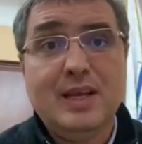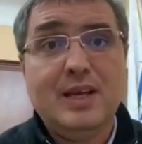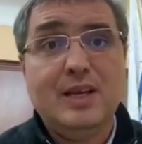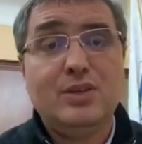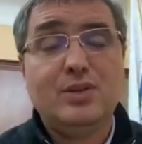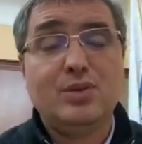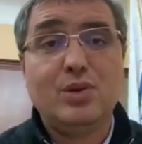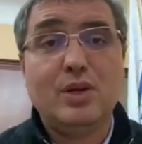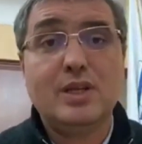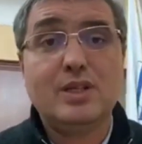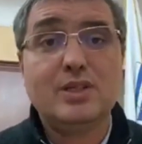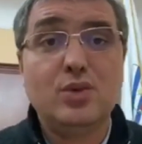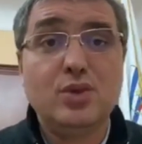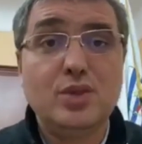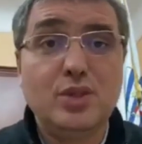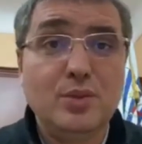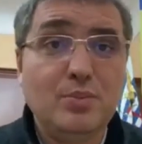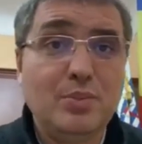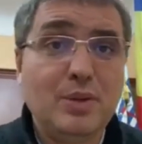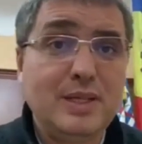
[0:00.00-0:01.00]
Ситуация
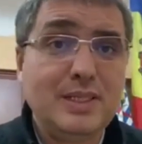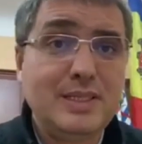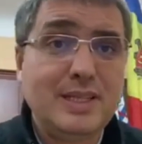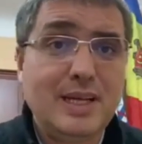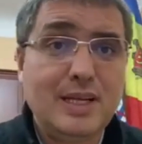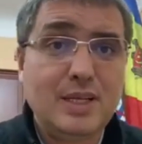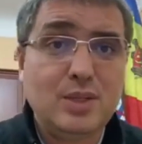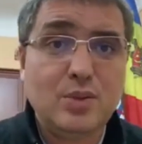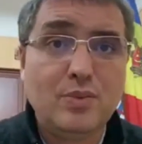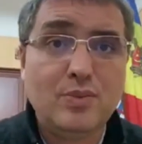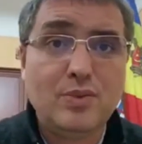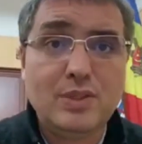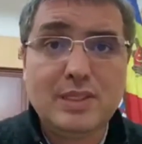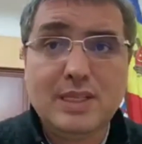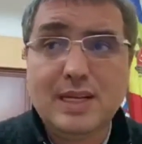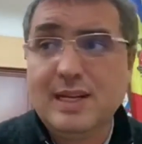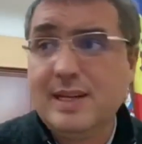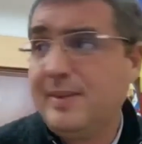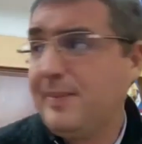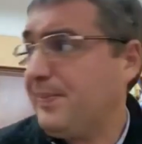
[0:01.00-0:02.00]
очень простая. Чтобы вы
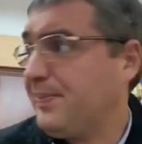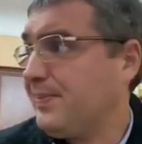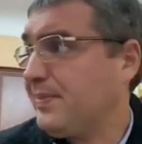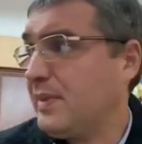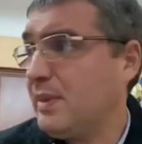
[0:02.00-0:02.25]
знали,